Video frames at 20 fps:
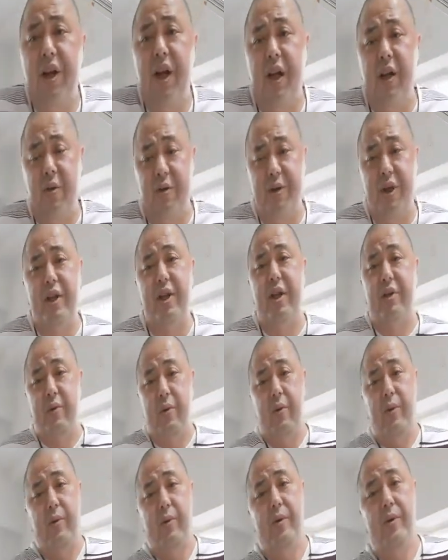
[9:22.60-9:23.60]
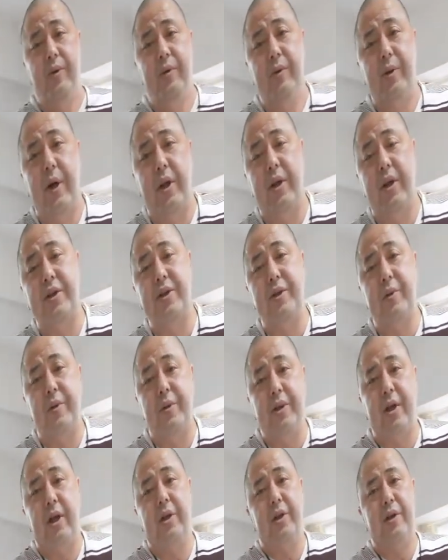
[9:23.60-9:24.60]
いをしてきたという話をし
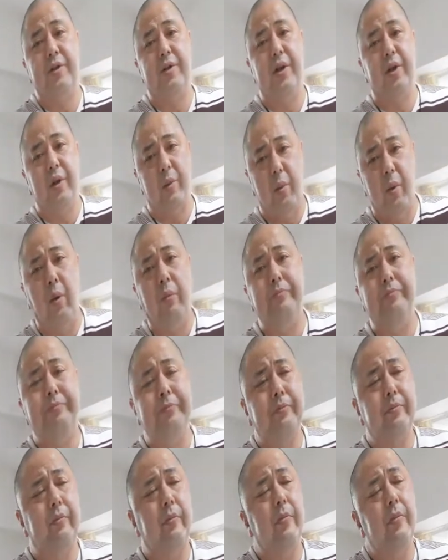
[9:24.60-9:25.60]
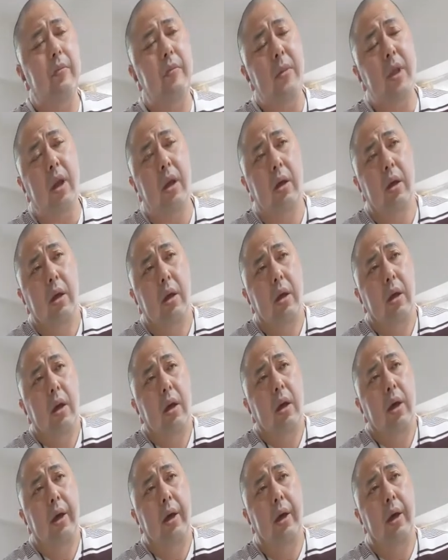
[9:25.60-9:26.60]
たんですけども、
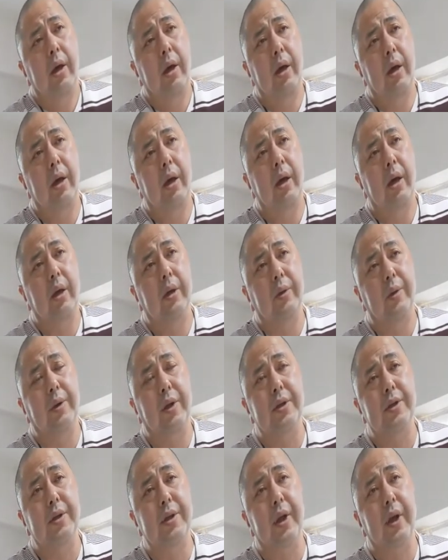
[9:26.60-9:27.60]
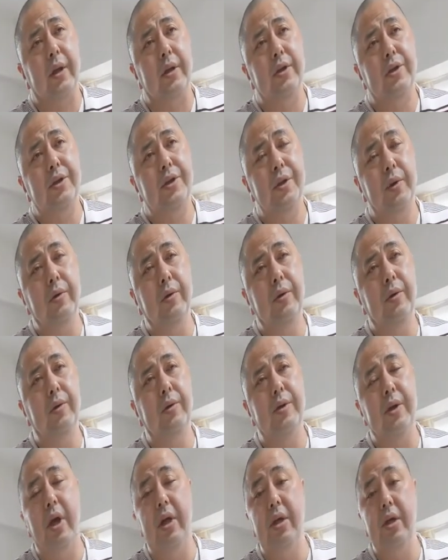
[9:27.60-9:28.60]
えー、とですね、ちょっと
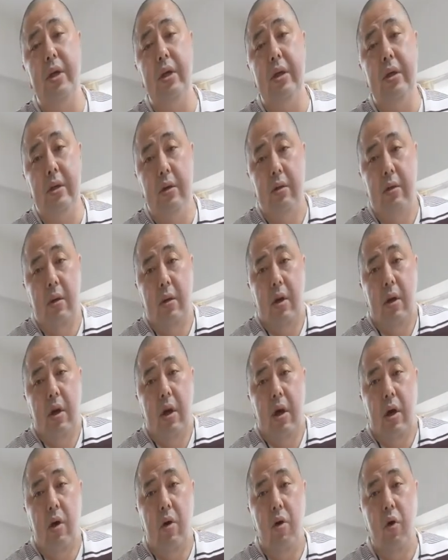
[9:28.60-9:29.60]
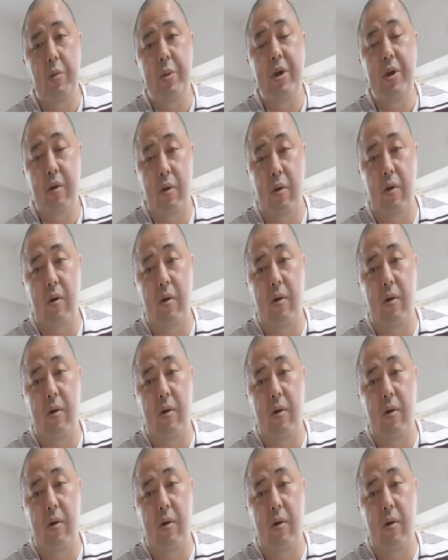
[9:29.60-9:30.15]
最近、ゴミの